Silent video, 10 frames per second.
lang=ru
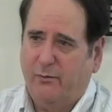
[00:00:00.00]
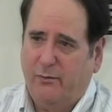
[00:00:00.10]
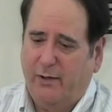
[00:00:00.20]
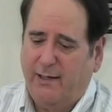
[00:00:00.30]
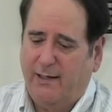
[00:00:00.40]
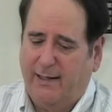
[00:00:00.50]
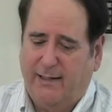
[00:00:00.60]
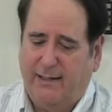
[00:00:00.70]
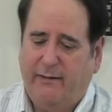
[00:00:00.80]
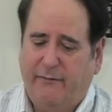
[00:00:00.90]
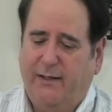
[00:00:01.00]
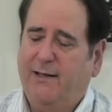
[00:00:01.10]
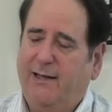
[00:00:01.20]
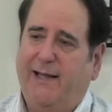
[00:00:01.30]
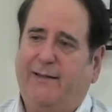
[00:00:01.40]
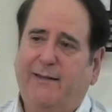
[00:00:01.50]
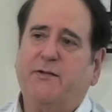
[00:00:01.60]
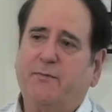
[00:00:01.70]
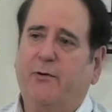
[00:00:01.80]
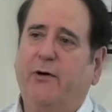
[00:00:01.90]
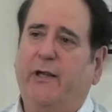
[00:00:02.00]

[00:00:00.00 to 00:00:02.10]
Более того, в настоящее